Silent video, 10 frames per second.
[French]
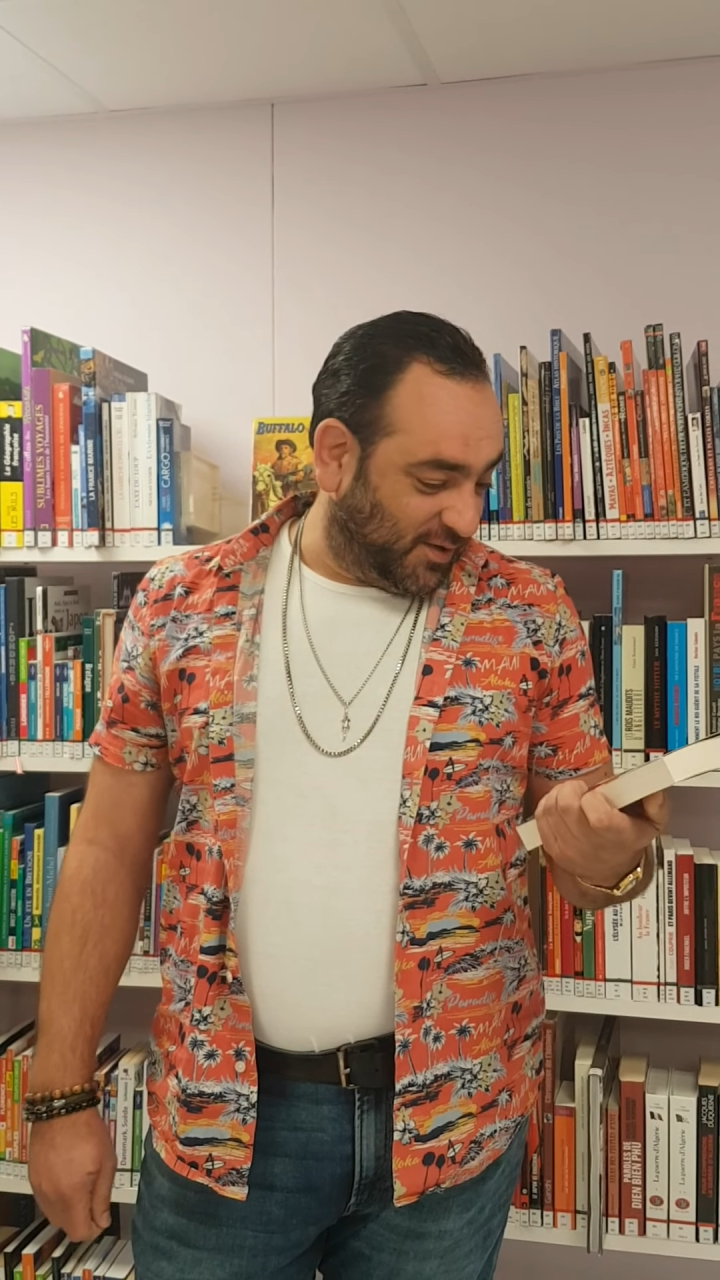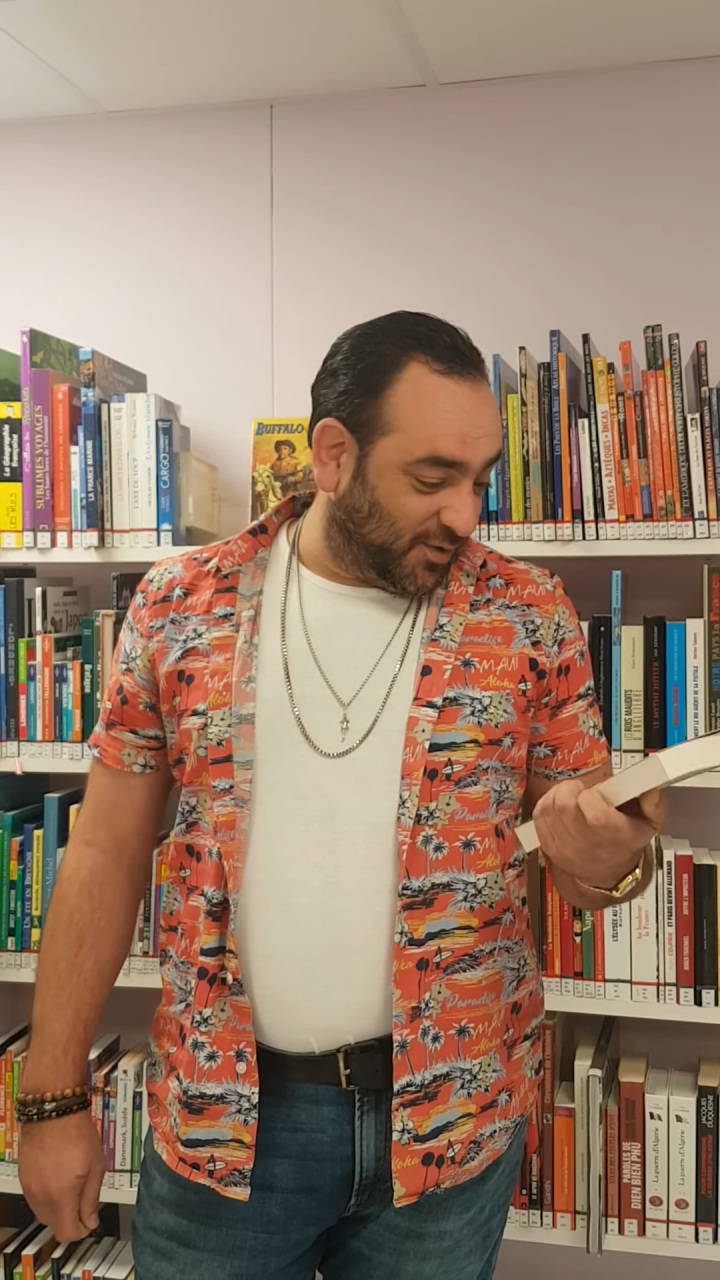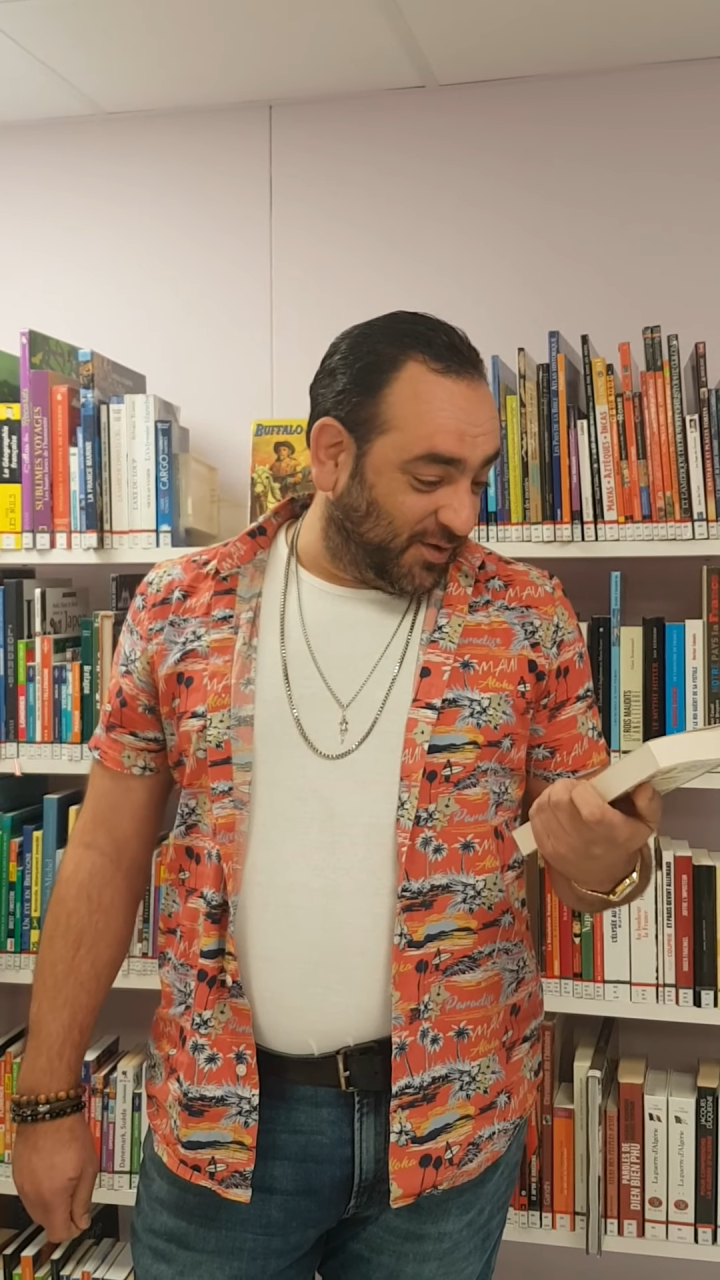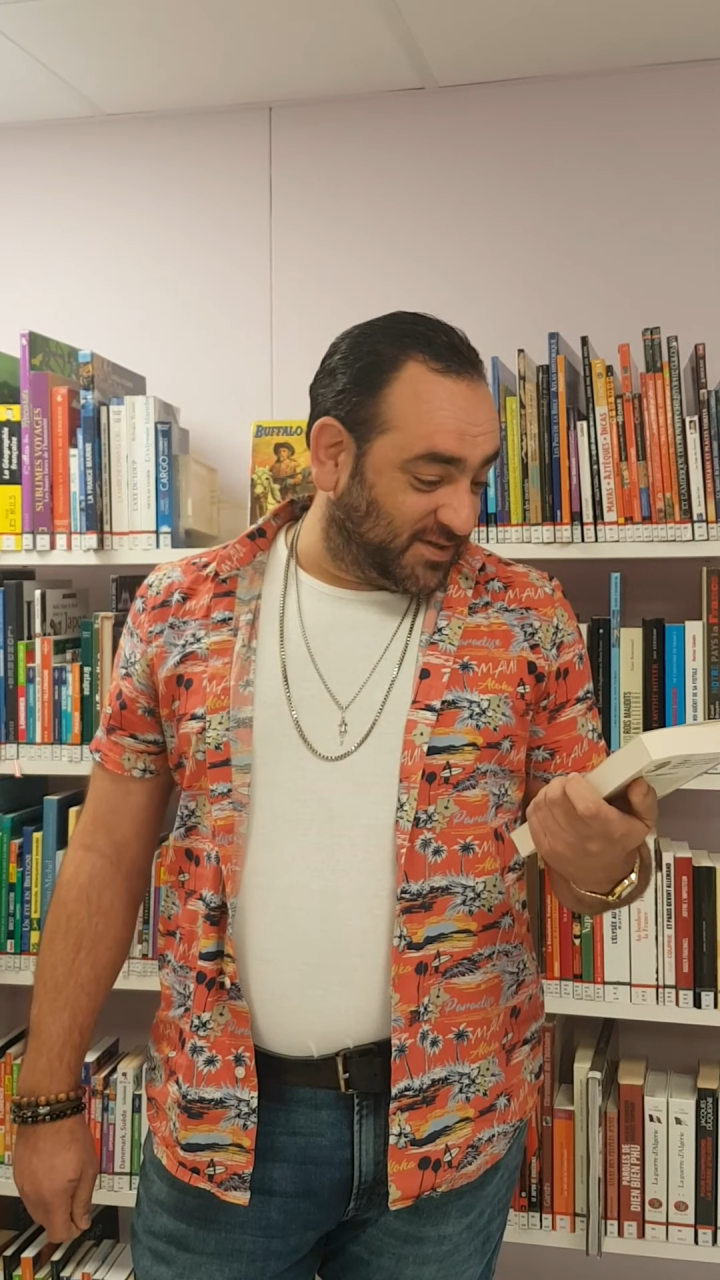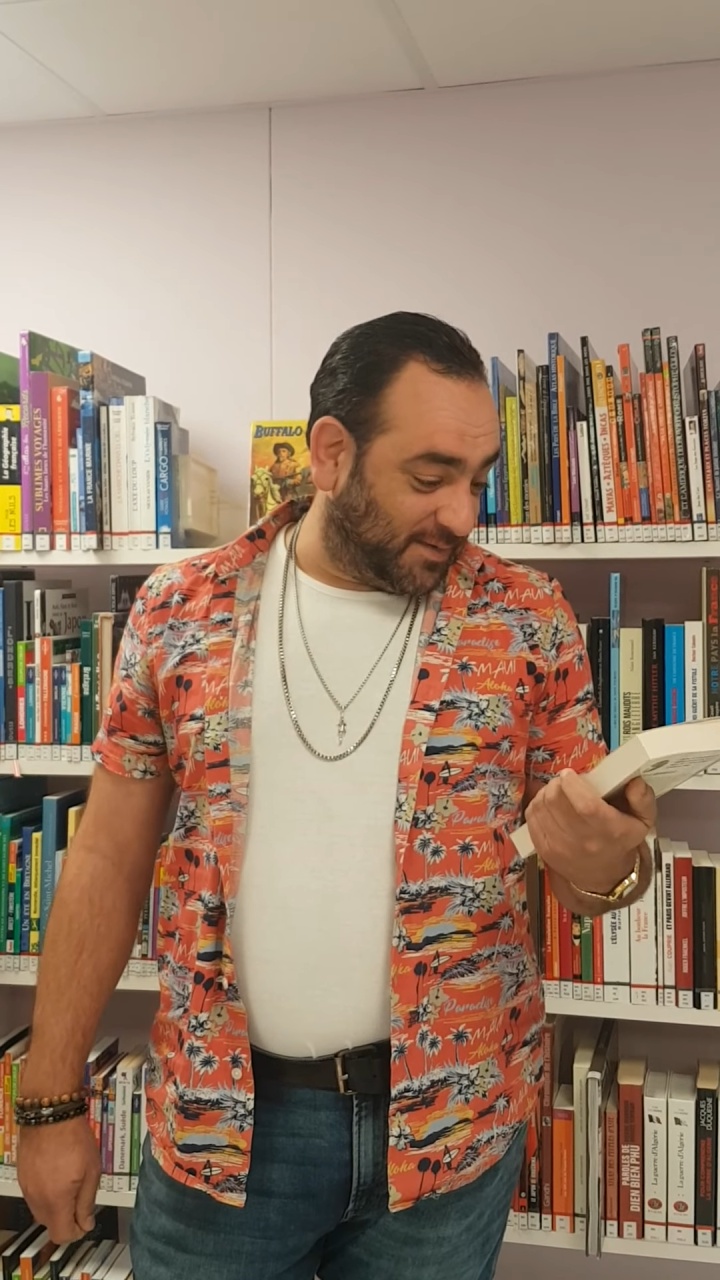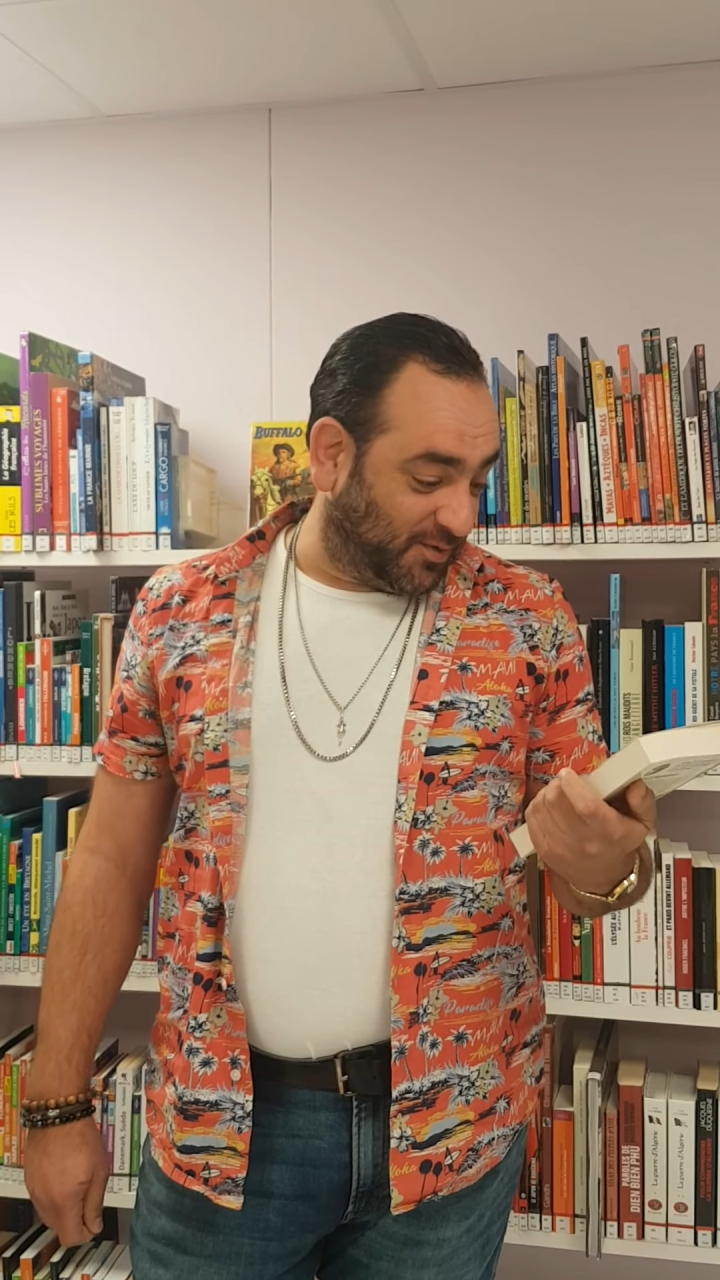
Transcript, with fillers: reconnaissable